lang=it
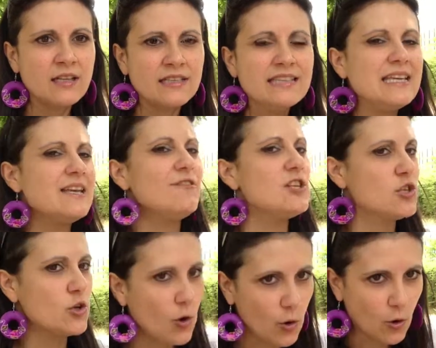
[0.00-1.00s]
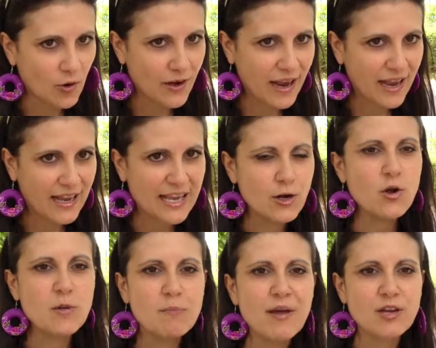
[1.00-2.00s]
divisione che
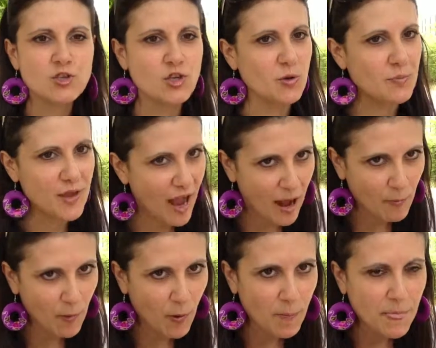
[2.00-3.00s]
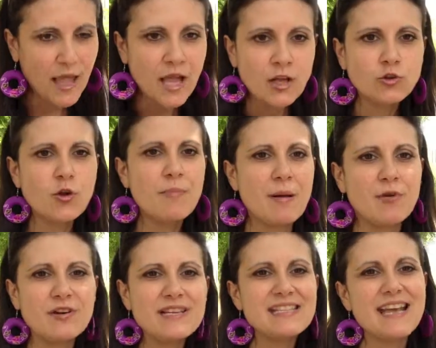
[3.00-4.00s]
noi percepiamo
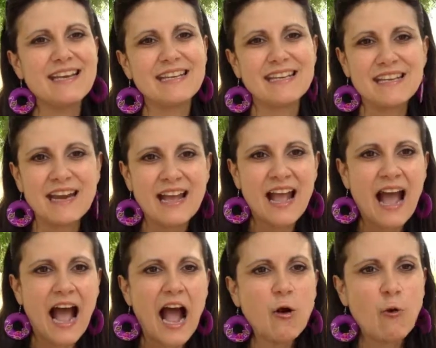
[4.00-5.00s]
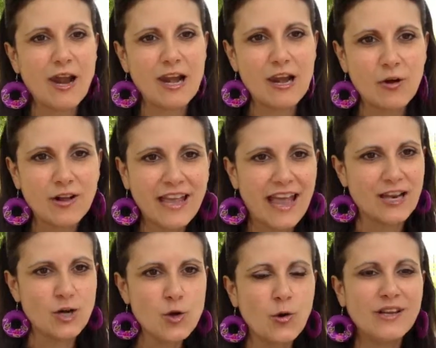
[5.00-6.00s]
dobbiamo risalire a quello
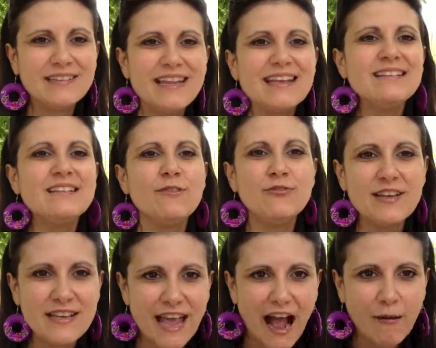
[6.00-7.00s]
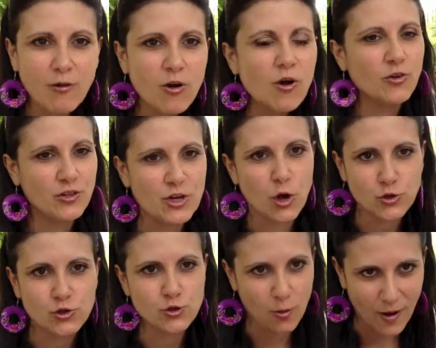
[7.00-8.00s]
che noi identifichiamo con il
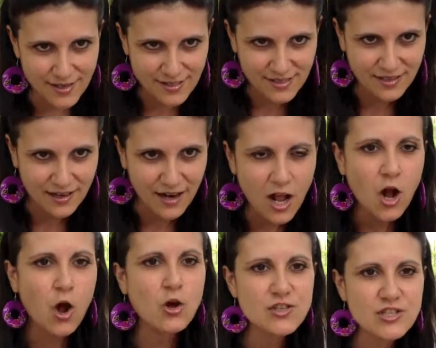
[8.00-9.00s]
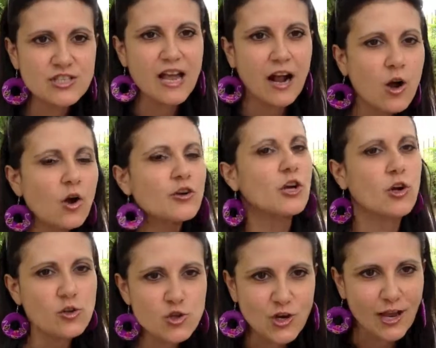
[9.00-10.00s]
nostro essere, ossia con il
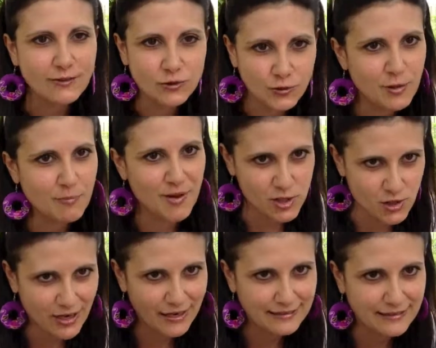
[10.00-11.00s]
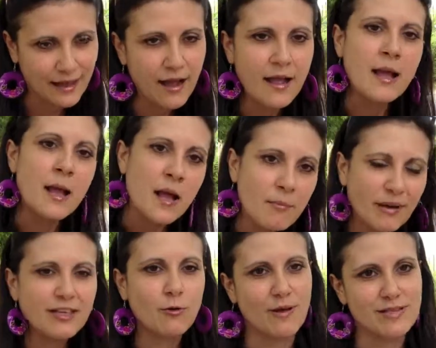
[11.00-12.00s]
concetto di personalità.
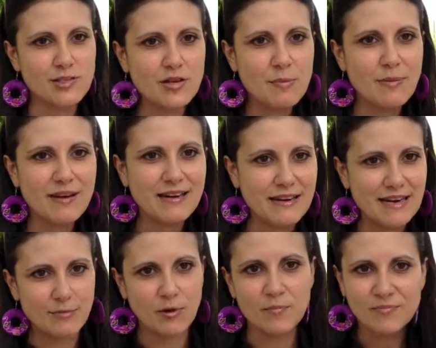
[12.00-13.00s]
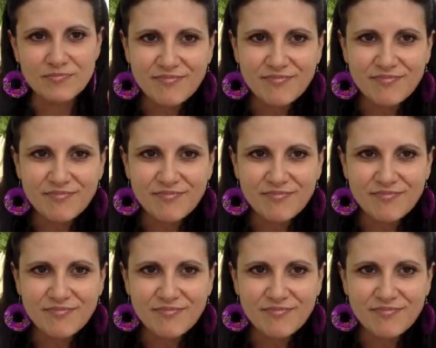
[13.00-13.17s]
Ma di questo ne parleremo